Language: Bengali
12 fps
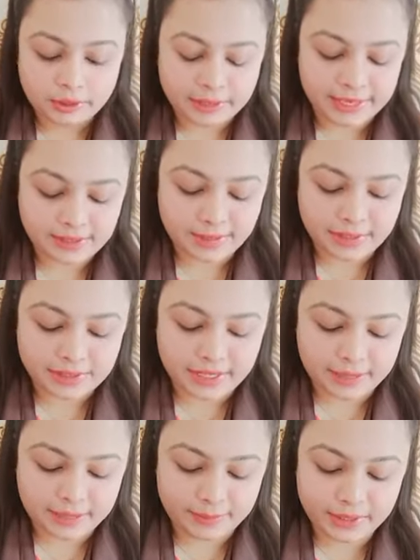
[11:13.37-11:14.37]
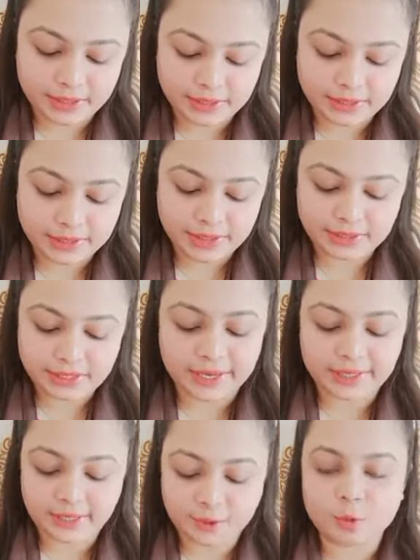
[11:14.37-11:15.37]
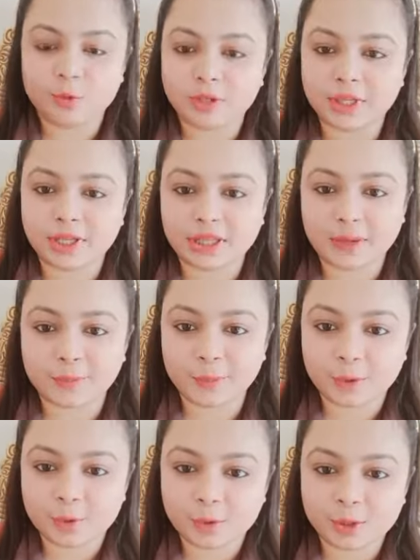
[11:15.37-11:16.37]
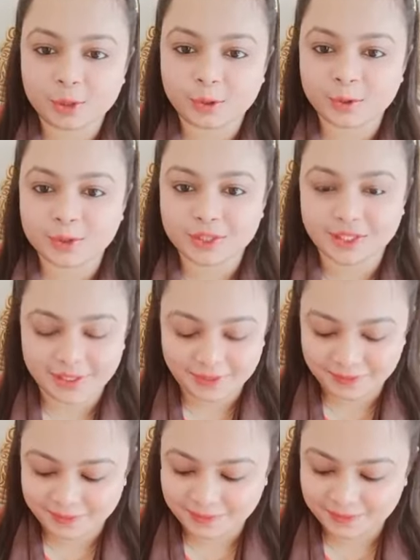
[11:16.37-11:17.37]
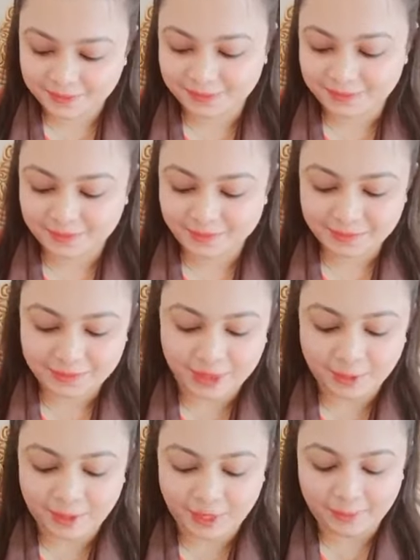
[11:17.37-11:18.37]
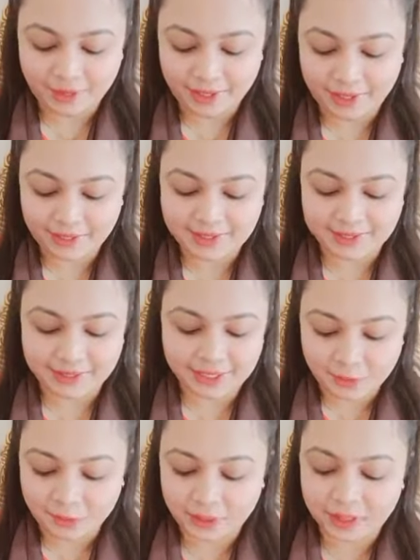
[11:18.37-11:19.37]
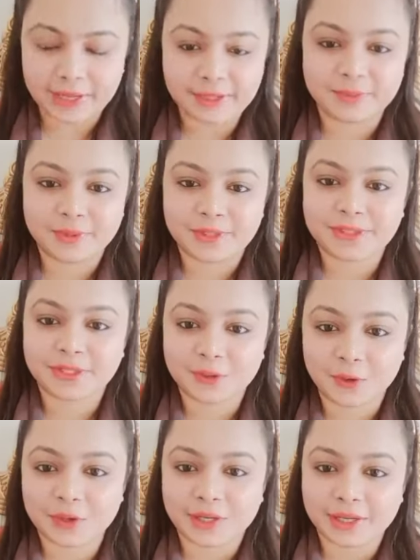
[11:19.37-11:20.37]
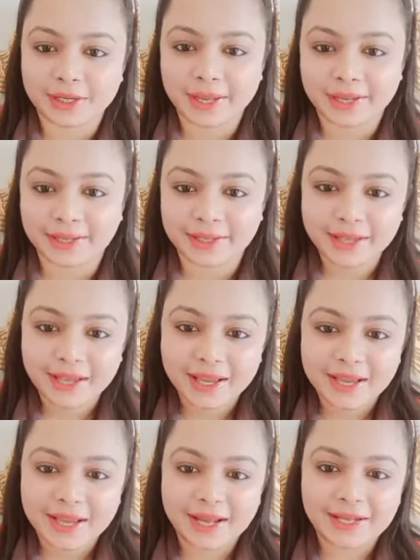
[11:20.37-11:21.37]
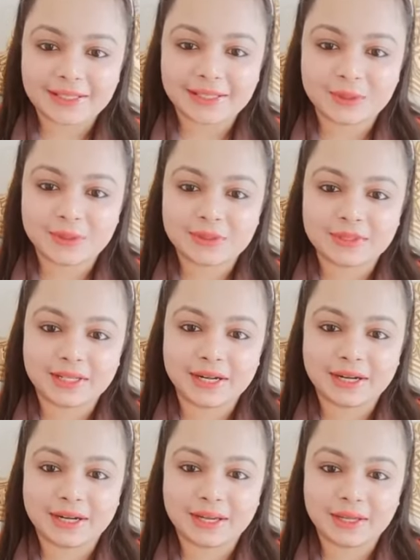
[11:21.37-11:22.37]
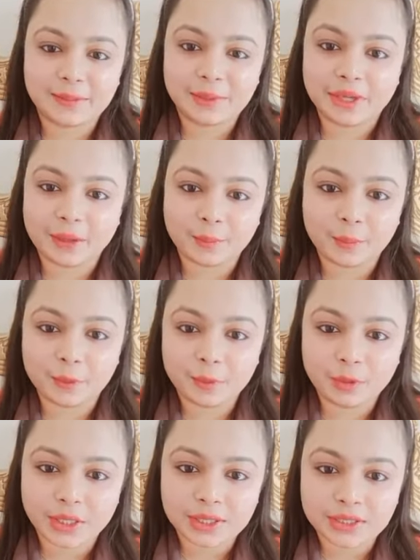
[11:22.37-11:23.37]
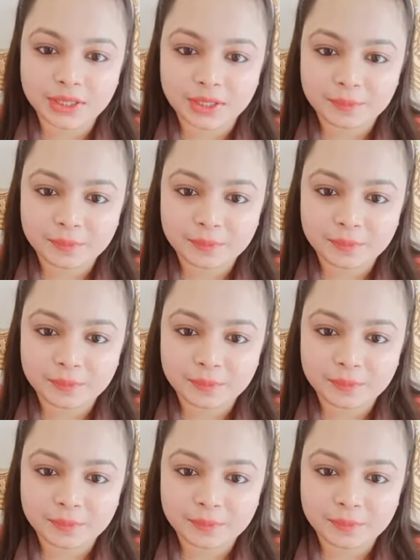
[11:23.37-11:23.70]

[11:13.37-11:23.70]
রাইস বক্সটা একেবারে ইনটেক চাইনাই খুলতে তারপরেও খুলতে হচ্ছে কারণ আমার স্কিনে এখন আর রাইস মাক্সের দরকার নাই আচ্ছা হোসনে আর রাহিমি আপু আচ্ছা